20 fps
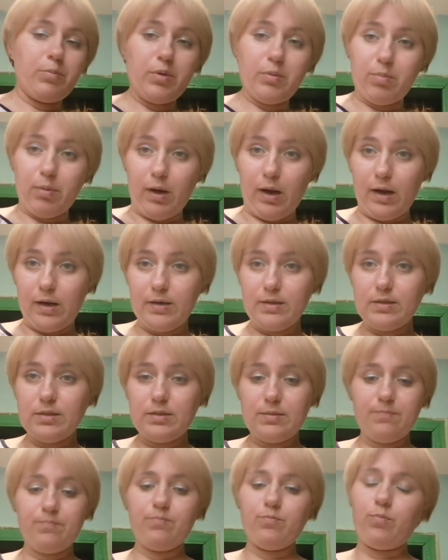
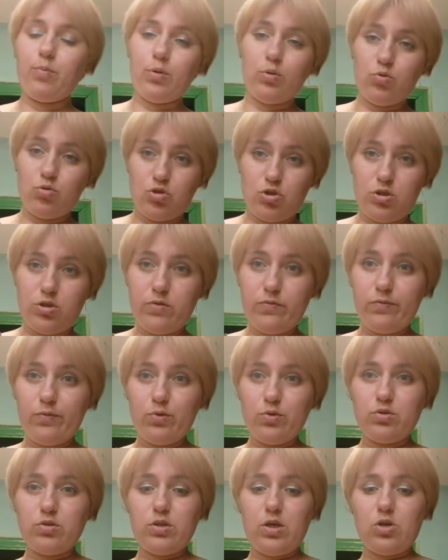Прибрались, получите
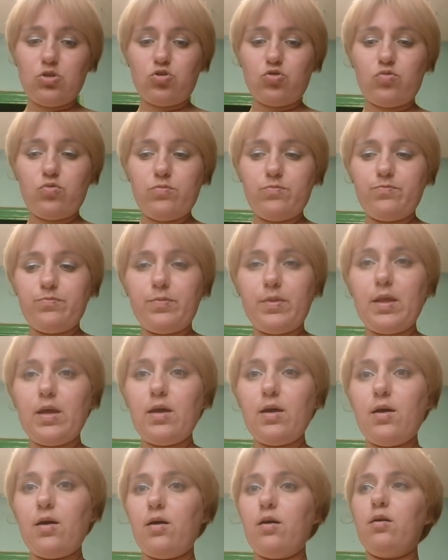вкусняшку.
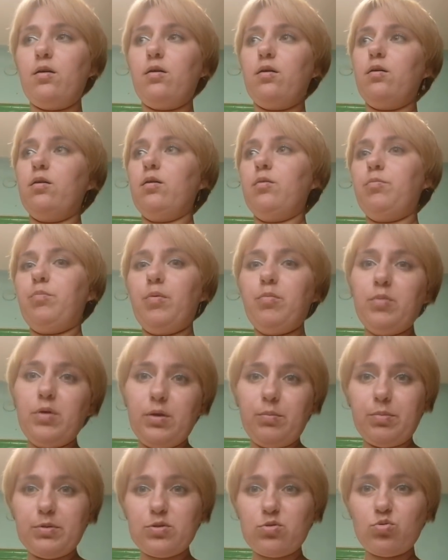А,
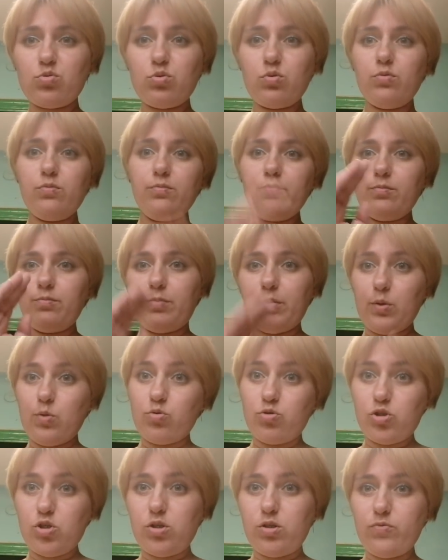помыли посуду,
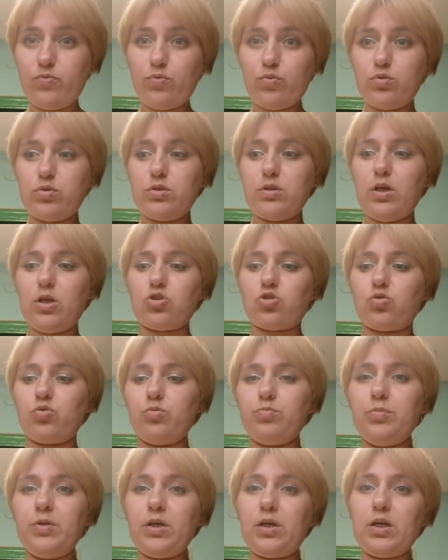получите
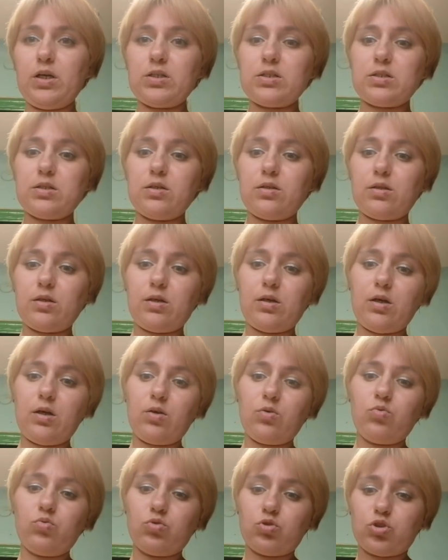вкусняшку. Мне кажется, это
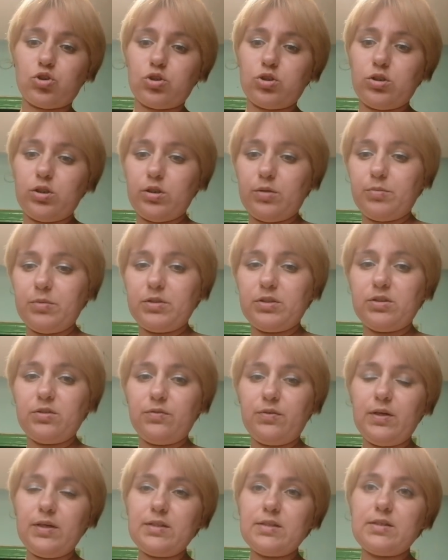хорошая
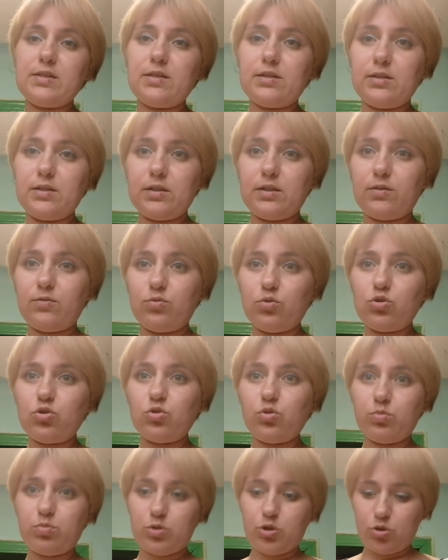мотивация для того,
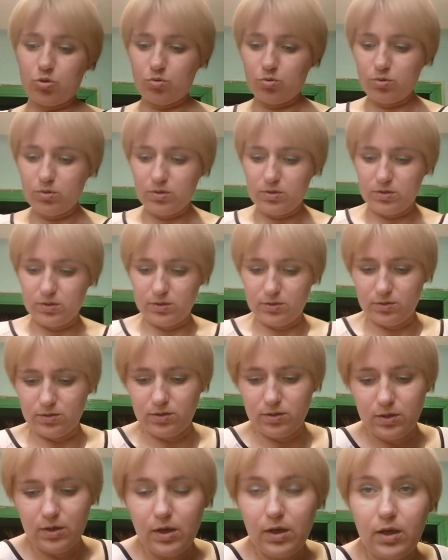чтобы что-то
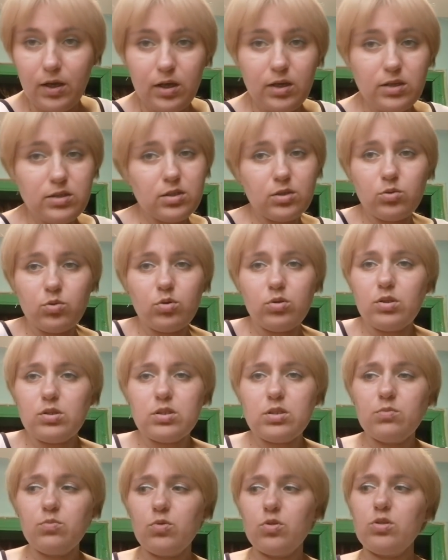делать. Если
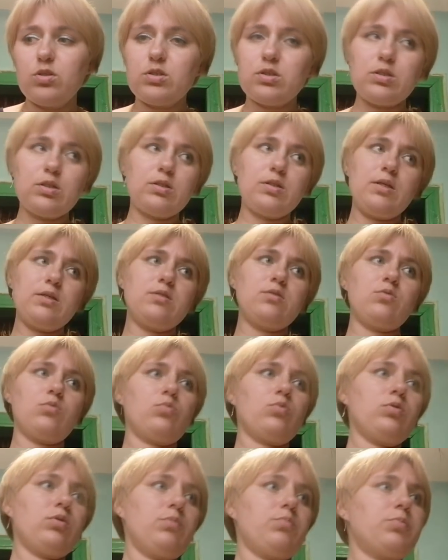кто-то со мной не
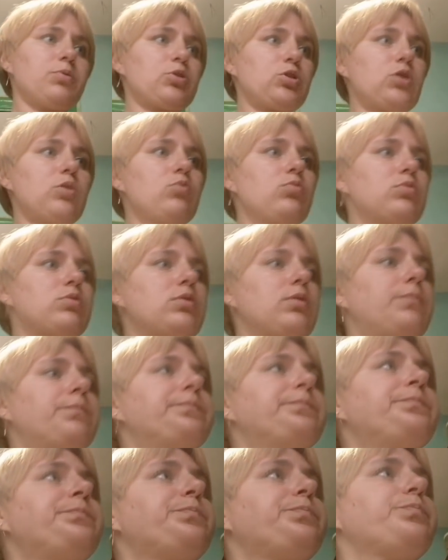согласен, то это пожалуйста.